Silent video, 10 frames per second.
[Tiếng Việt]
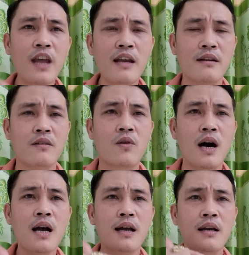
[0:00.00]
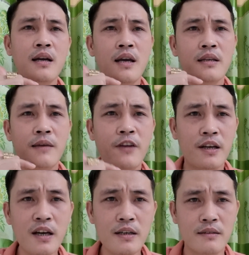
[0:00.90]
tin của chị
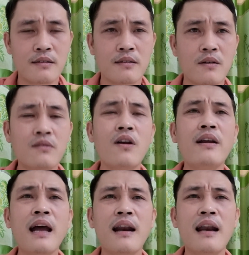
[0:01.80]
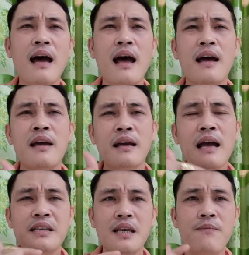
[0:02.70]
Việt Thương cũng nói rằng là
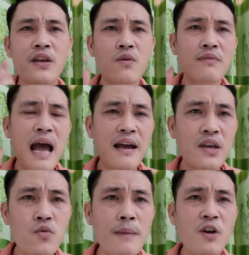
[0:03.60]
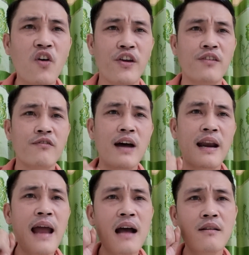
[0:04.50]
ca sĩ Phi Nhung đang yếu lắm rồi và
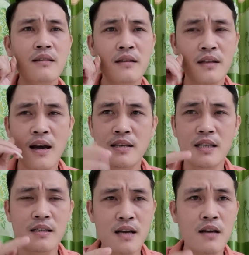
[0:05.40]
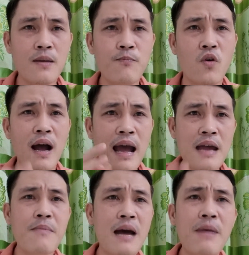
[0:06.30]
đang nhờ sự trợ giúp của
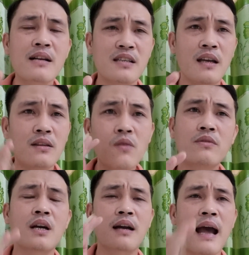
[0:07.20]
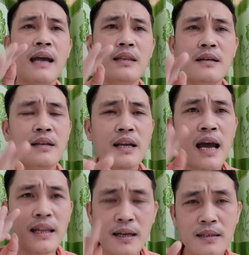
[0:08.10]
hai ba bác sĩ túc trực 24 trên
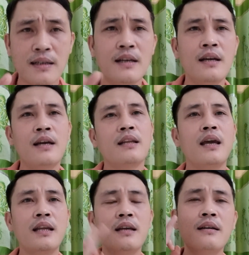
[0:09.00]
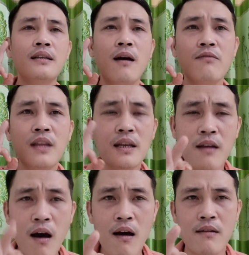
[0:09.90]
24 thì những cái thông tin
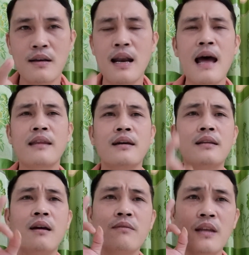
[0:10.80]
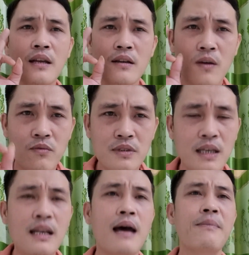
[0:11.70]
đó là những cái thông tin cũng
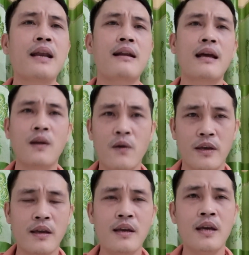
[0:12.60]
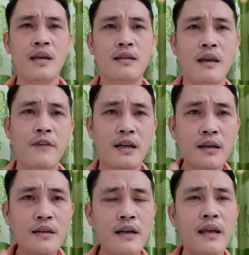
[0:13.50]
chỉ là bịa đặt ra thôi chị Việt
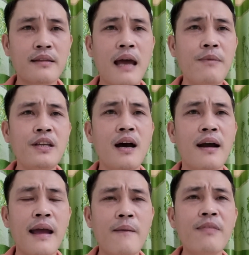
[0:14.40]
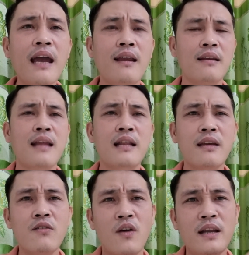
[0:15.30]
thương hiện tại bây giờ ngày hôm nay đang
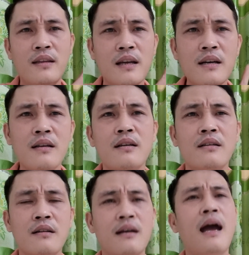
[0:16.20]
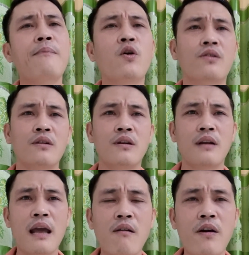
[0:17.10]
theo dõi từ ngày 1
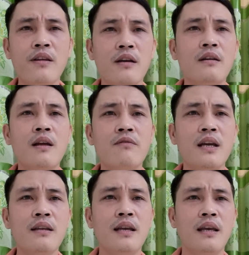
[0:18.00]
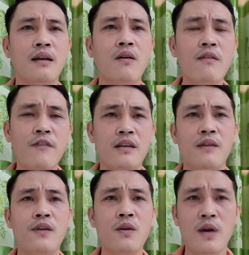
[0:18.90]
để coi những cái thông tin gì có về
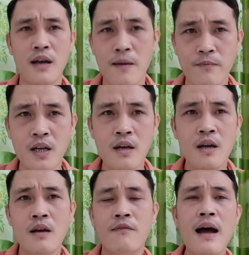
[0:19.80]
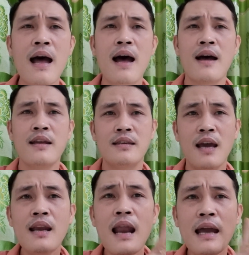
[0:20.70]
chị Phi Nhung hay không và chị
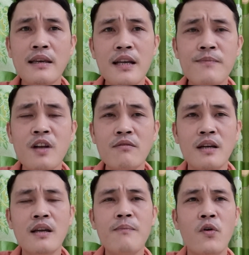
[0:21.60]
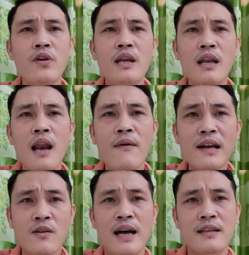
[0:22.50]
ấy live stream trong những cái buổi đi lấy
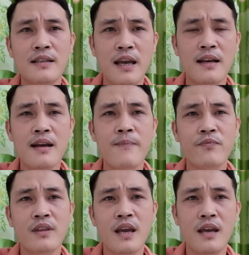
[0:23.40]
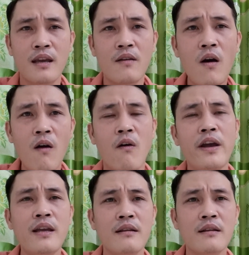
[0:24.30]
phát quà từ thiện á, thì có
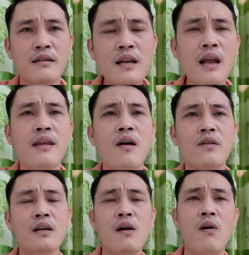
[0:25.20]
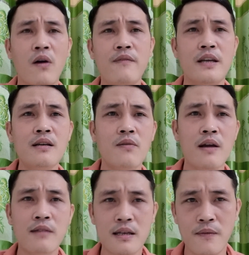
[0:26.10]
hỏi rất là nhiều những cái câu hỏi về sức
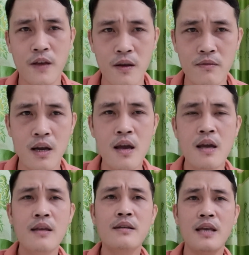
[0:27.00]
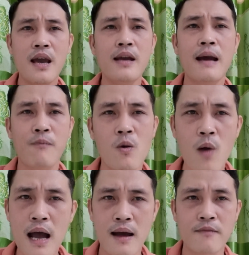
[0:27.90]
khỏe của ca sĩ Phi Nhung nhưng chị ấy gạt bỏ
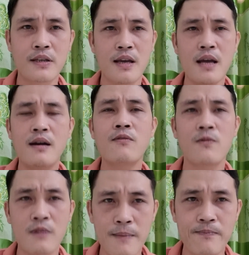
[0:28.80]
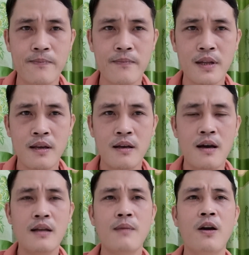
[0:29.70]
qua và chị ấy không cung cấp
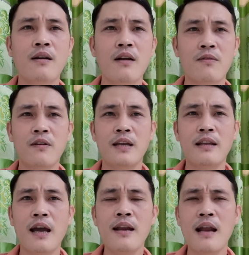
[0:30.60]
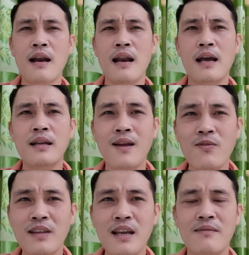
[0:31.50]
ở ờ, thì mọi người cũng có thể thấy rằng là cái
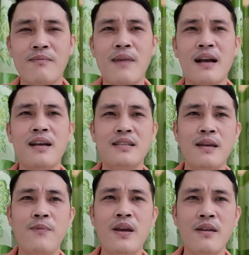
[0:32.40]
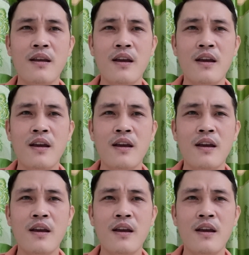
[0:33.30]
thông tin mà ca sĩ Phi,